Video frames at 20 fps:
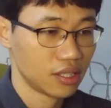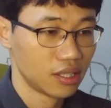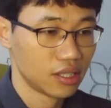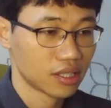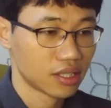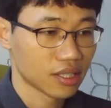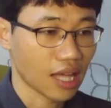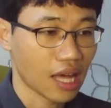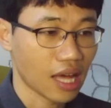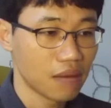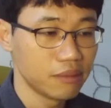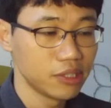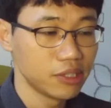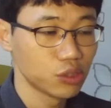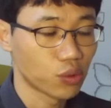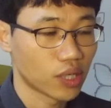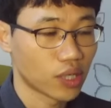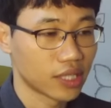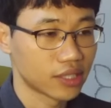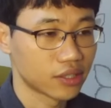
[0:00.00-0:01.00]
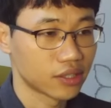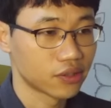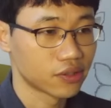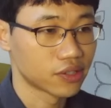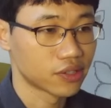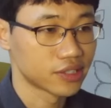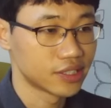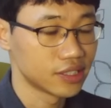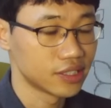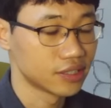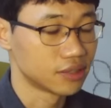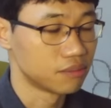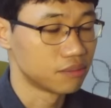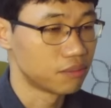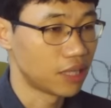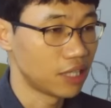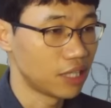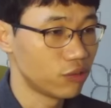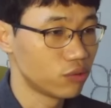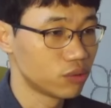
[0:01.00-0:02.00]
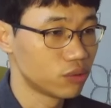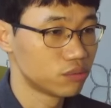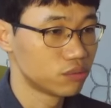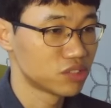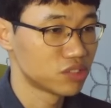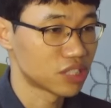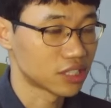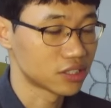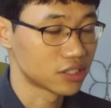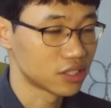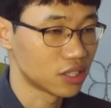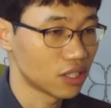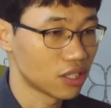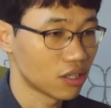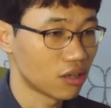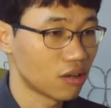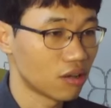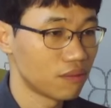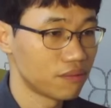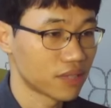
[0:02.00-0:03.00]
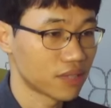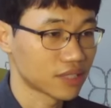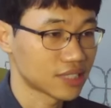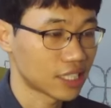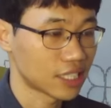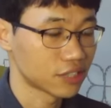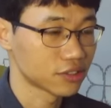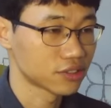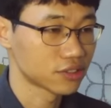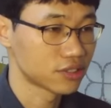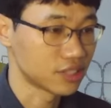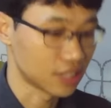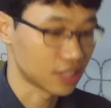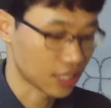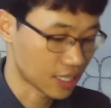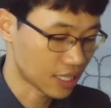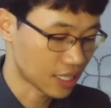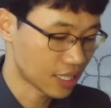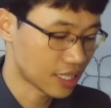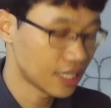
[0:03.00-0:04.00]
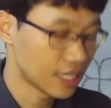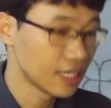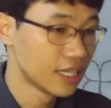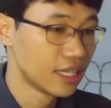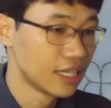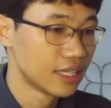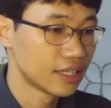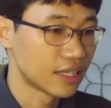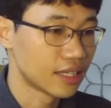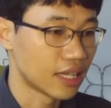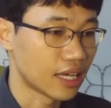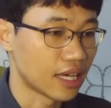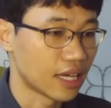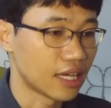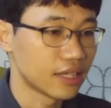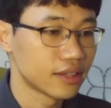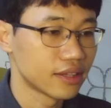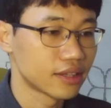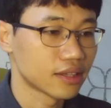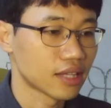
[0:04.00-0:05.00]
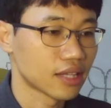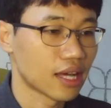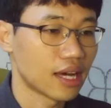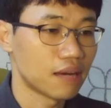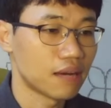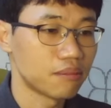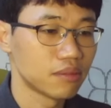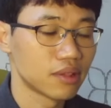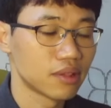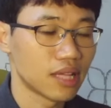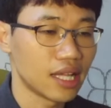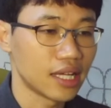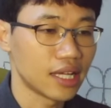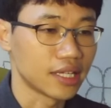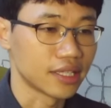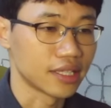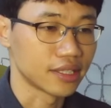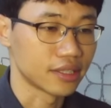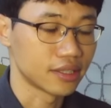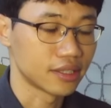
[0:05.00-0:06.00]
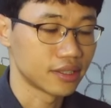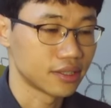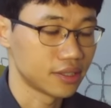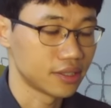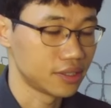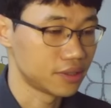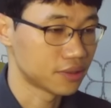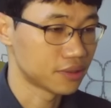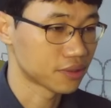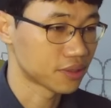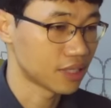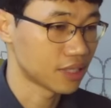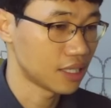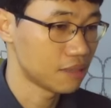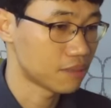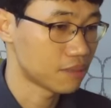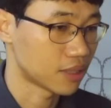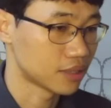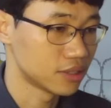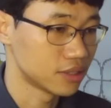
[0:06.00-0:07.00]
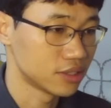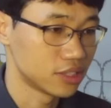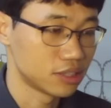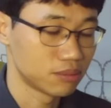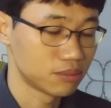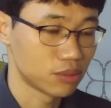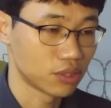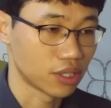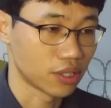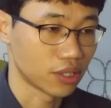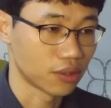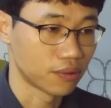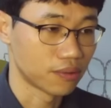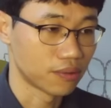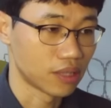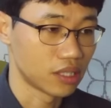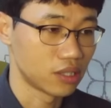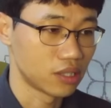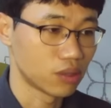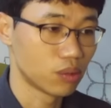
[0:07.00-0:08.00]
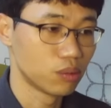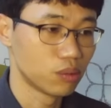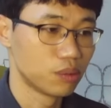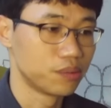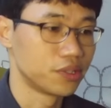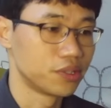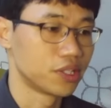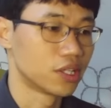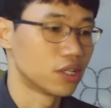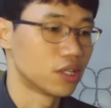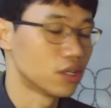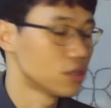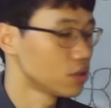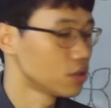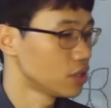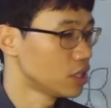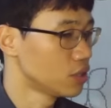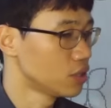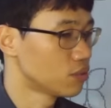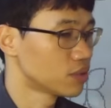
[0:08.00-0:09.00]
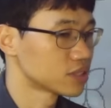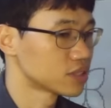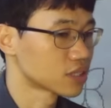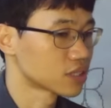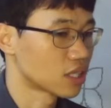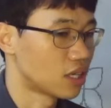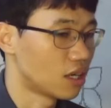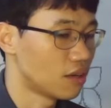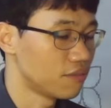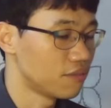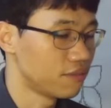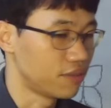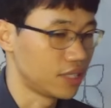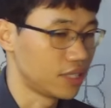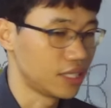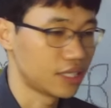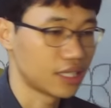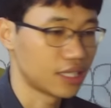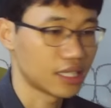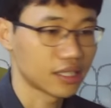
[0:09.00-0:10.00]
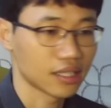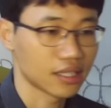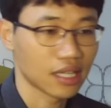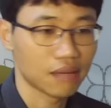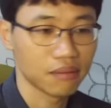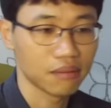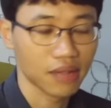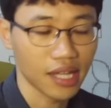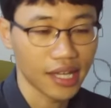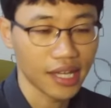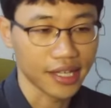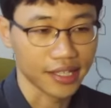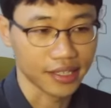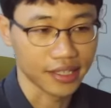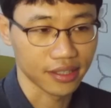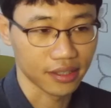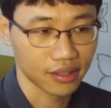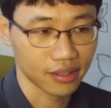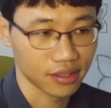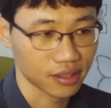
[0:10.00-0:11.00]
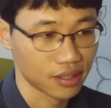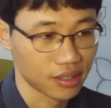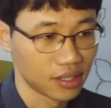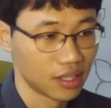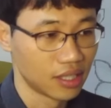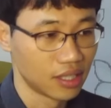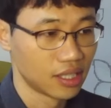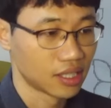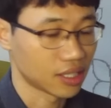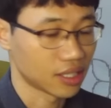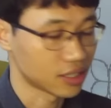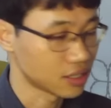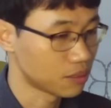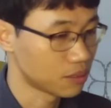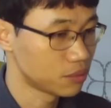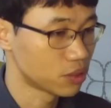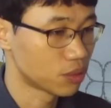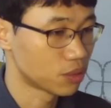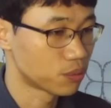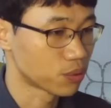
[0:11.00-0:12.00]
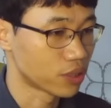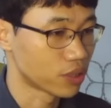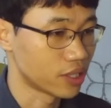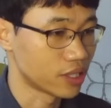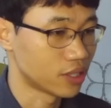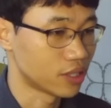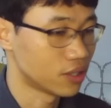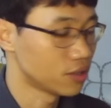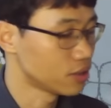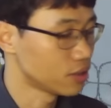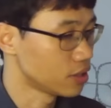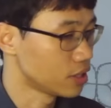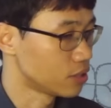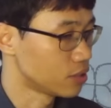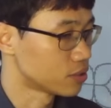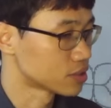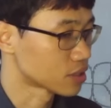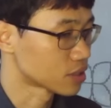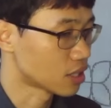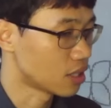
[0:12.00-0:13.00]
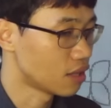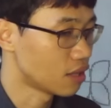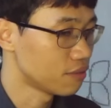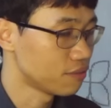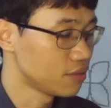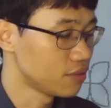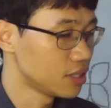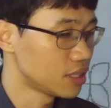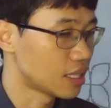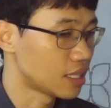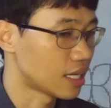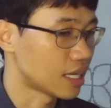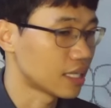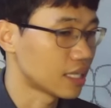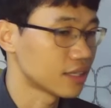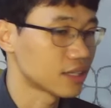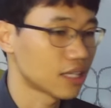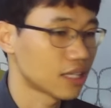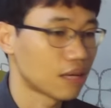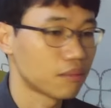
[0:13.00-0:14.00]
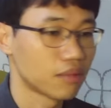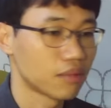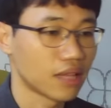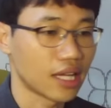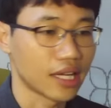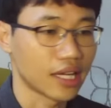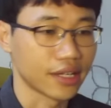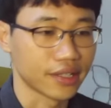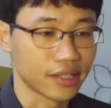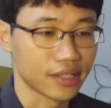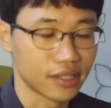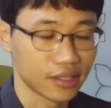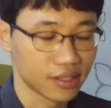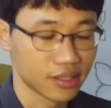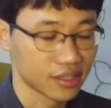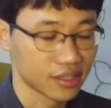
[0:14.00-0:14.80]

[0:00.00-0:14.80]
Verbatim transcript: 탐이 좋아했던 것은 맨위 문장에서 커피가 사라졌으니까 that Tom liked 이렇게 만드시면 돼요. 읽어보면요. It was coffee that Tom liked. 다시 한번 읽어볼게요. It was coffee that Tom liked.